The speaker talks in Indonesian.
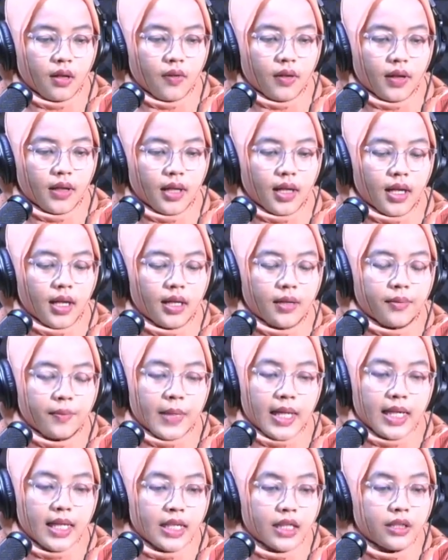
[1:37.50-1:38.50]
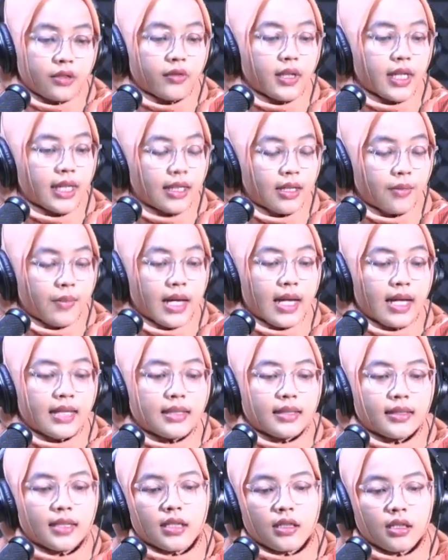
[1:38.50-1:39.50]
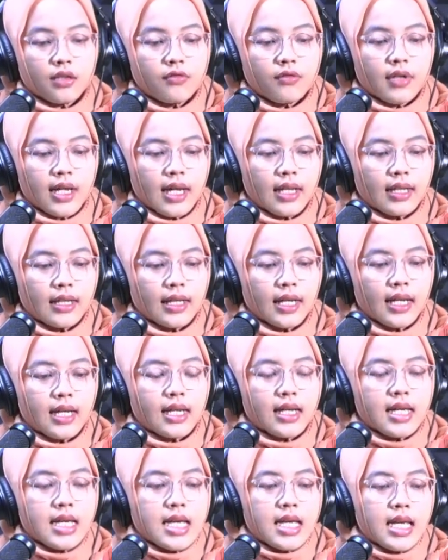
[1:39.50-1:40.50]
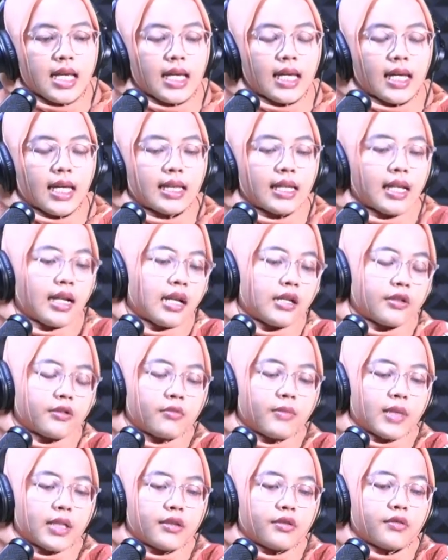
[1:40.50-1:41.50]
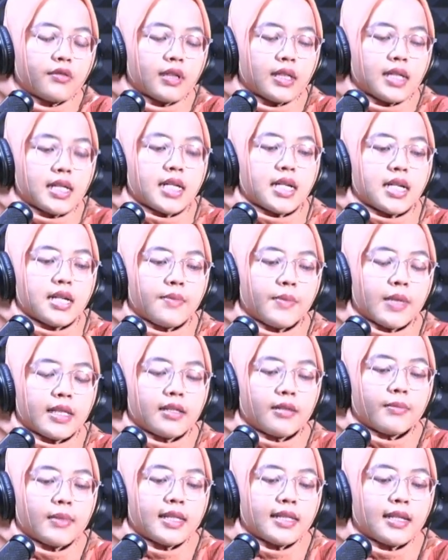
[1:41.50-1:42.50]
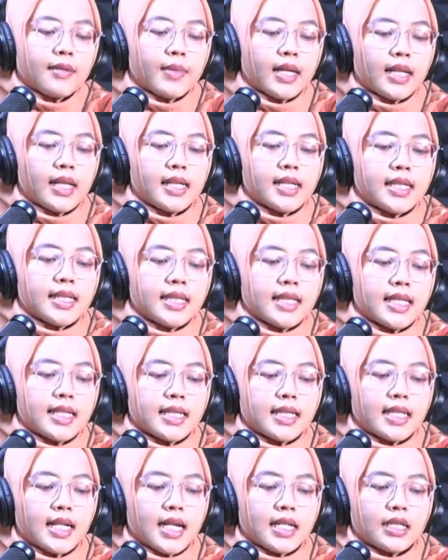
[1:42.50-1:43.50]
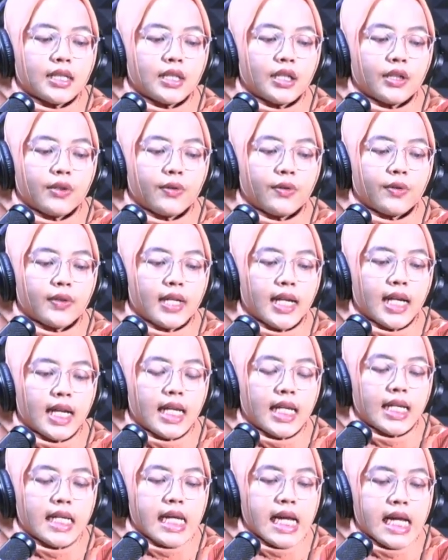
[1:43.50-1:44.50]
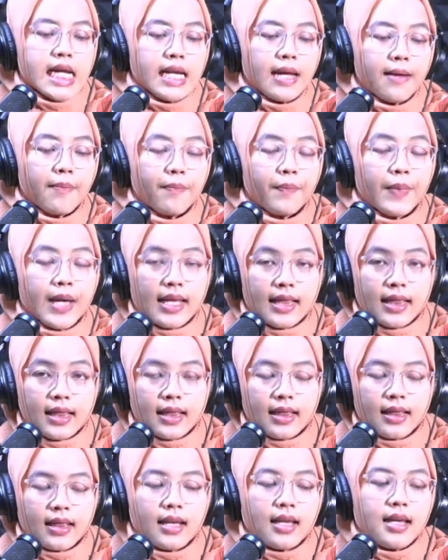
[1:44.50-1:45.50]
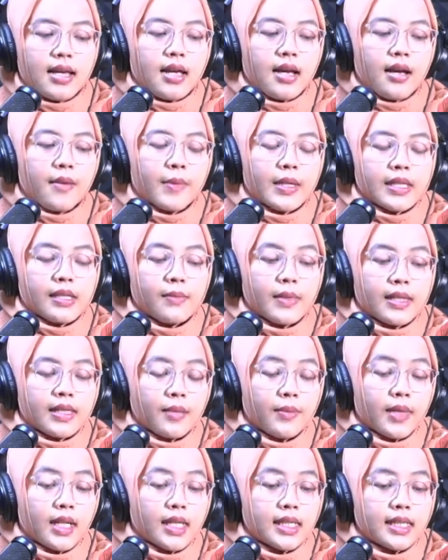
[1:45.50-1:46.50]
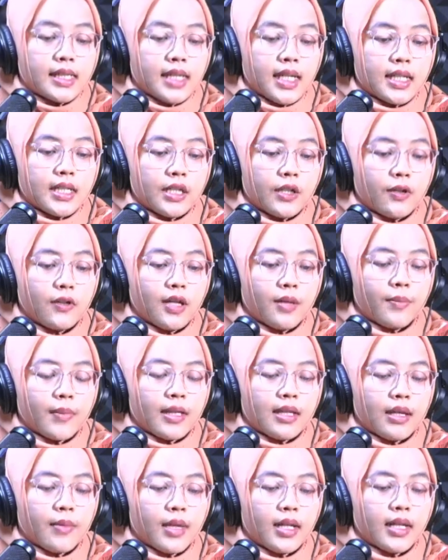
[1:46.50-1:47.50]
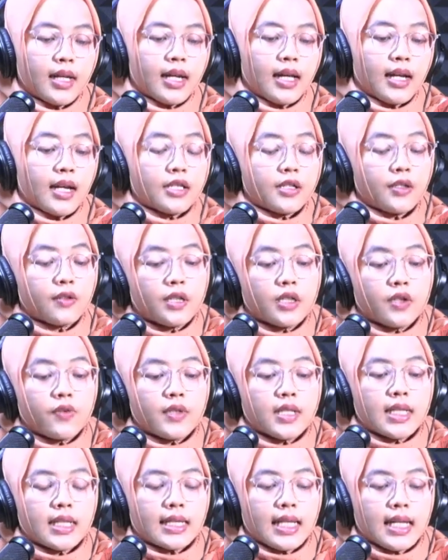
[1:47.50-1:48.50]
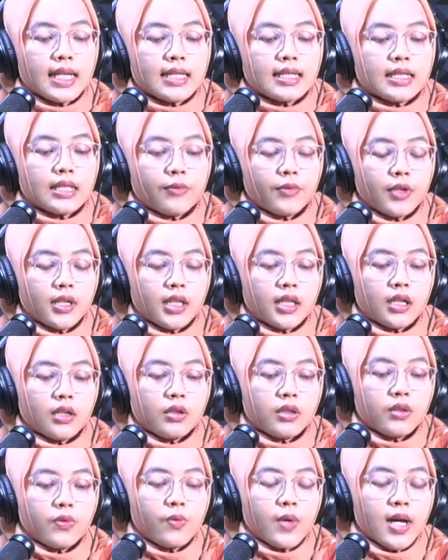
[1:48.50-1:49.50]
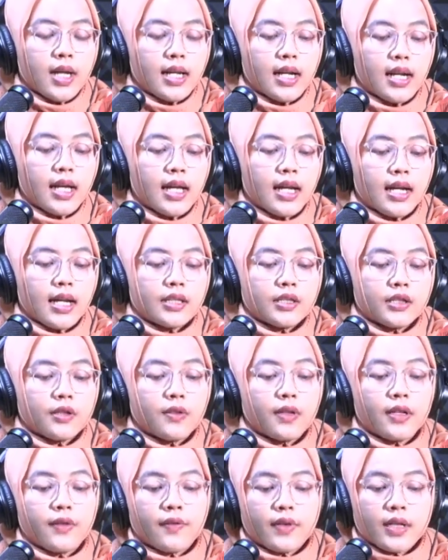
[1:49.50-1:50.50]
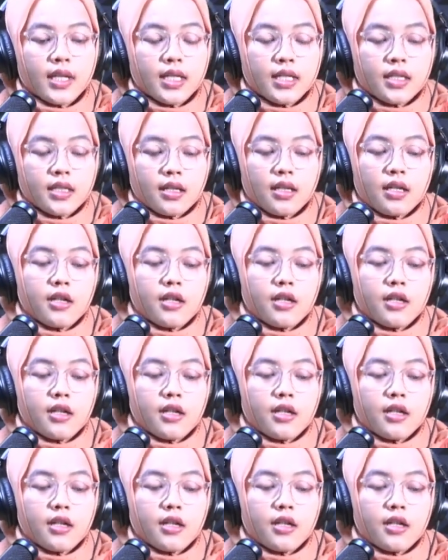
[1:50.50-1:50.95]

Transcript: Oke, kemarin ini sudah kita bahas tentang kegunaannya. Kita langsung masuk ke macam-macam analisis rasio. Nah, ini ada empat macam-macam analisis rasio. Yang pertama adalah rasio likuiditas, kemudian yang kedua adalah rasio leverage,